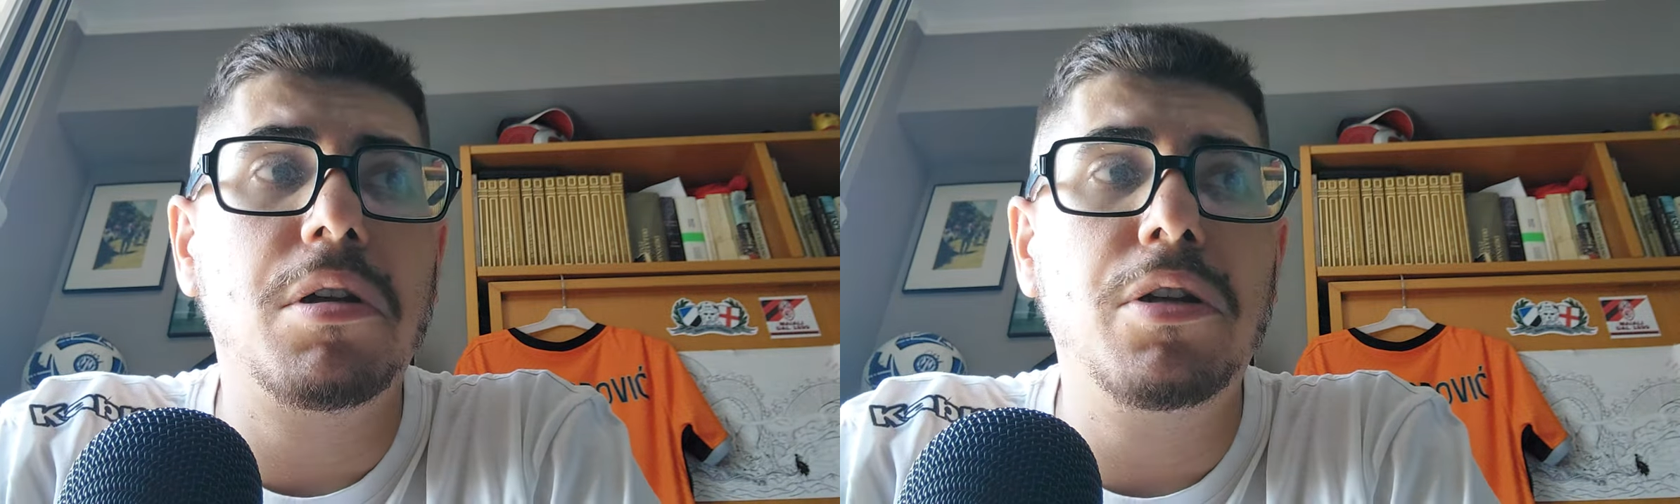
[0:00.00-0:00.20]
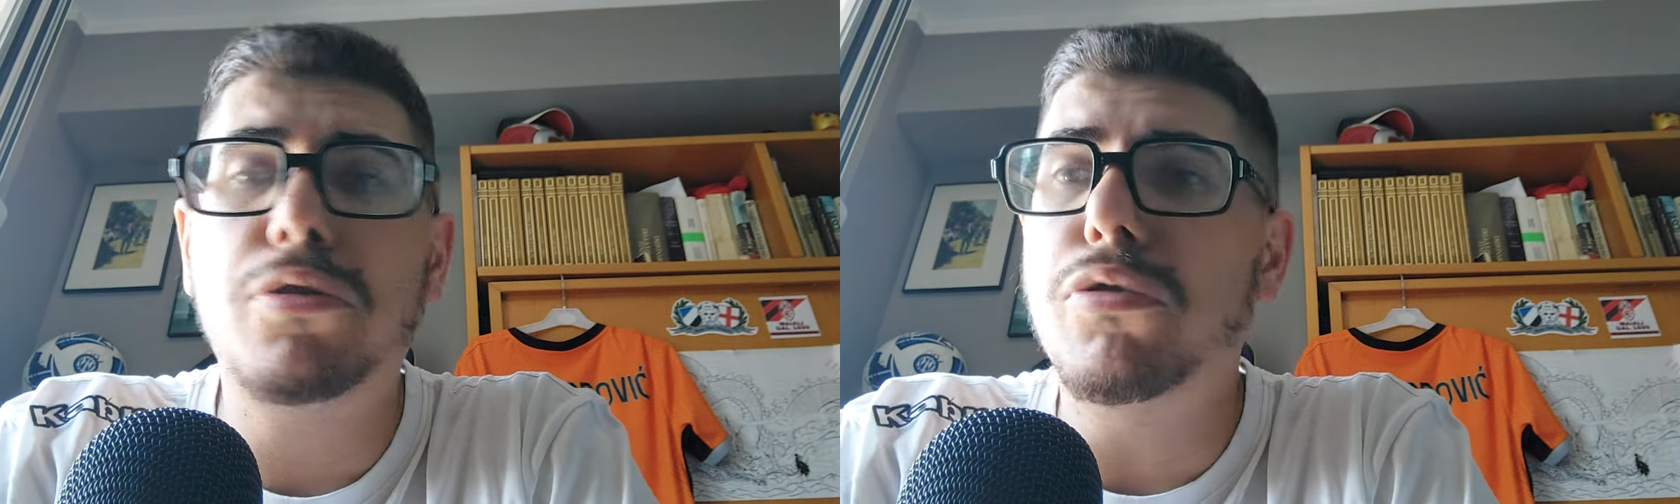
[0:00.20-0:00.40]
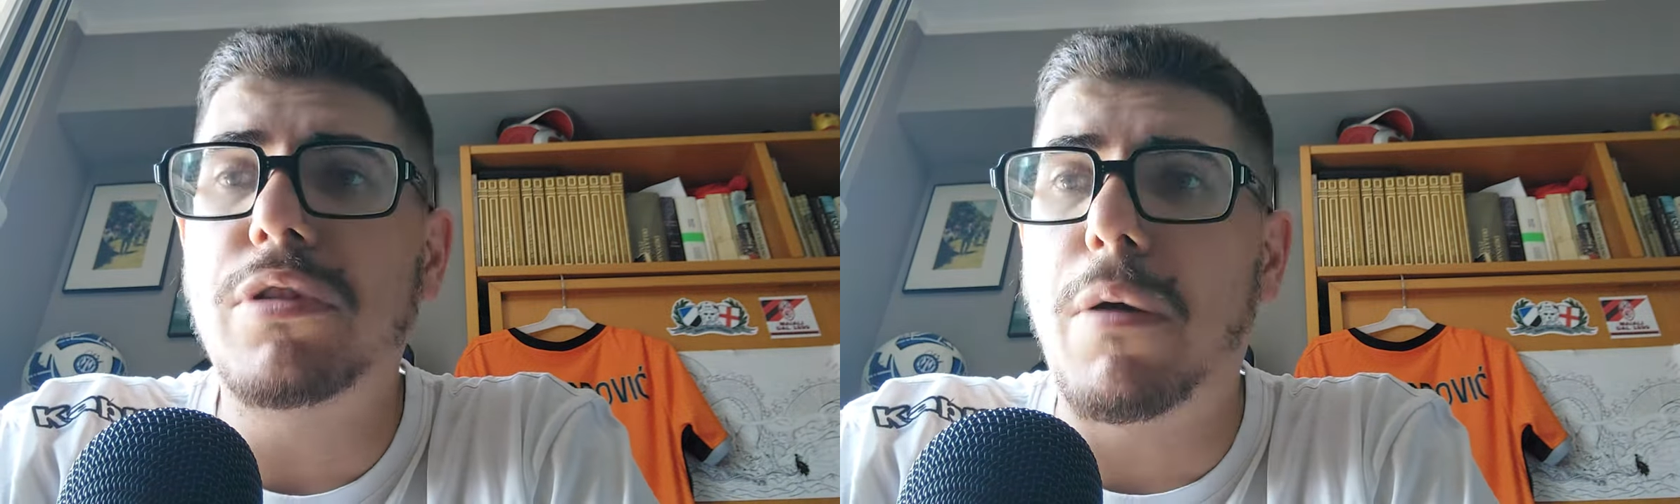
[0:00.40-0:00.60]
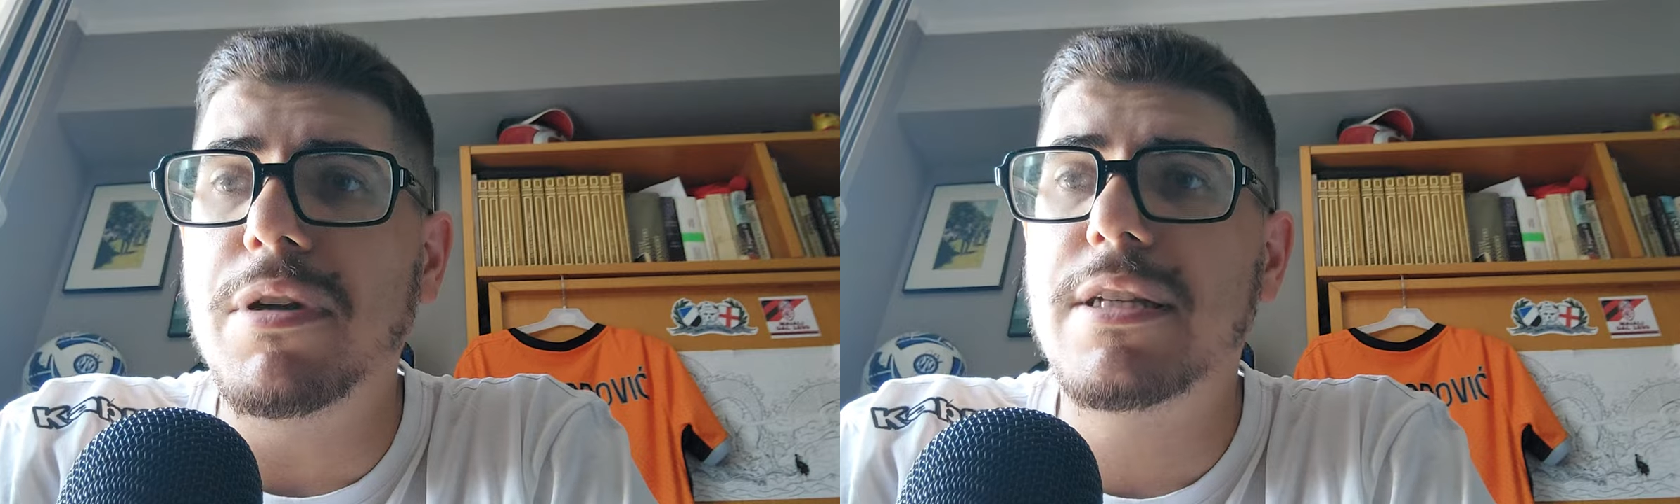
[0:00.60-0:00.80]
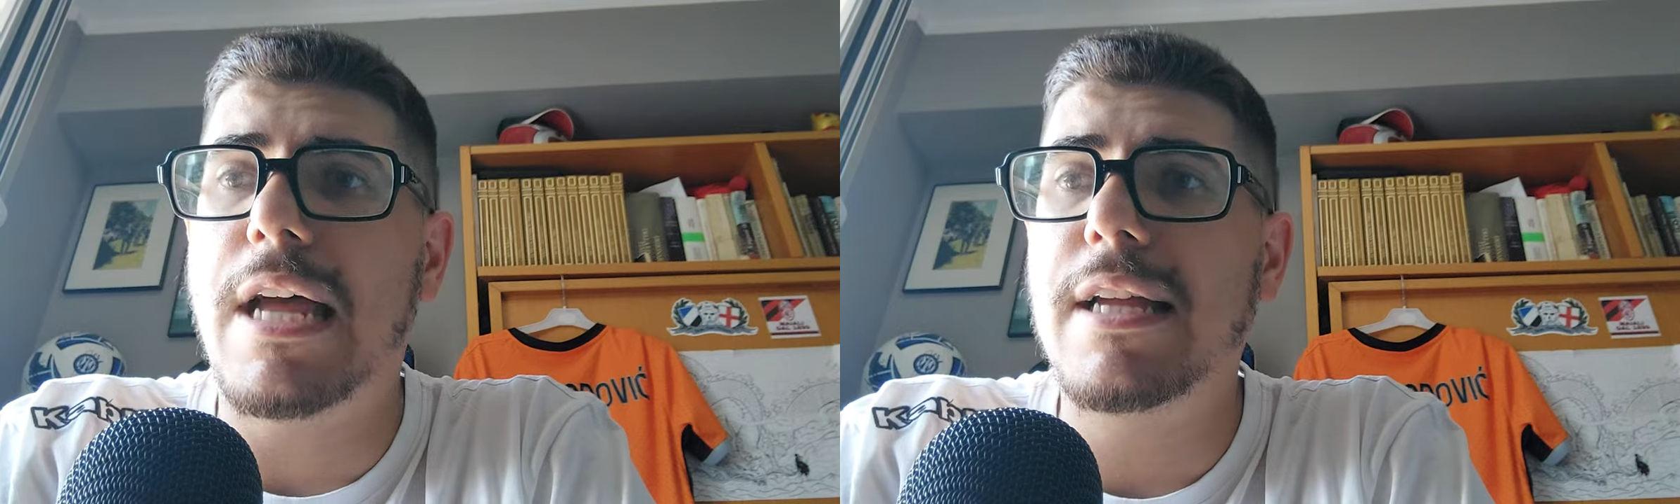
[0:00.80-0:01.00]
Io tutta
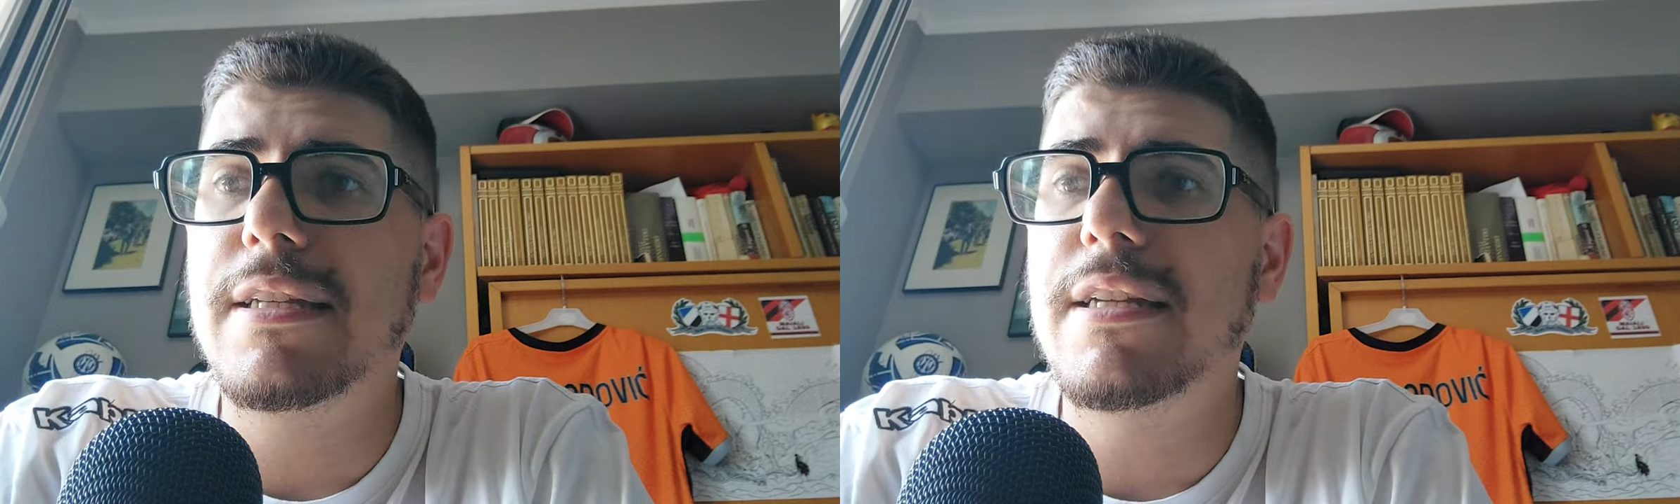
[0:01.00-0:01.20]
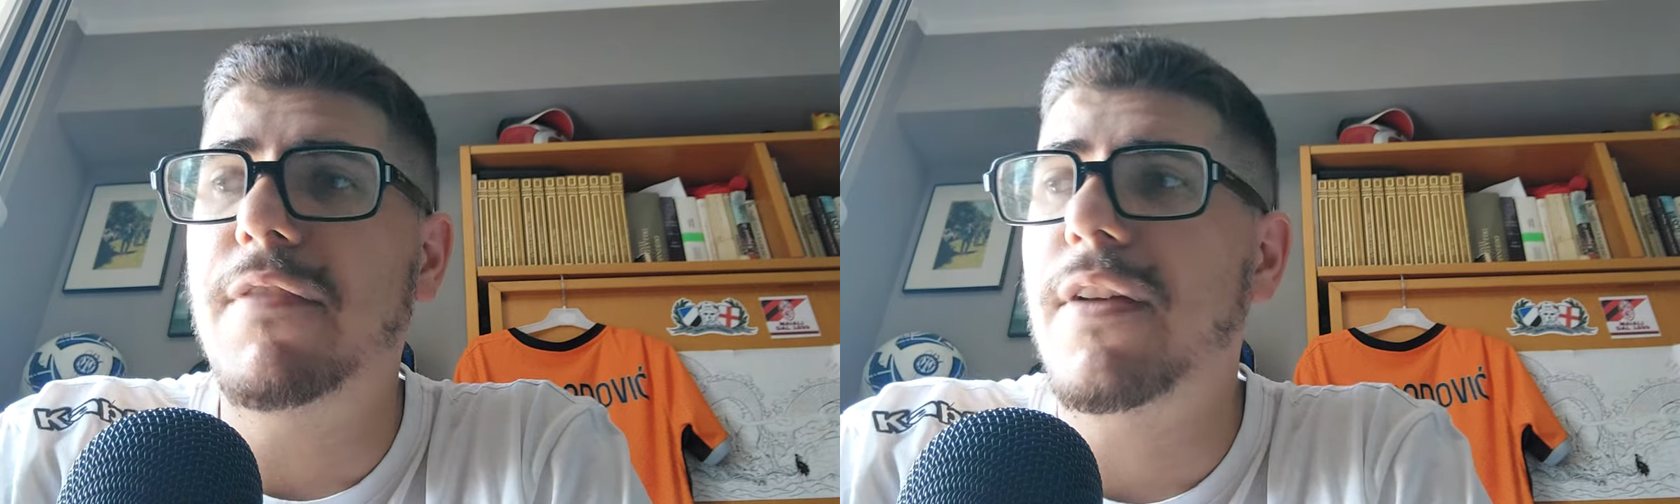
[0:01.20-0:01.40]
questa ansia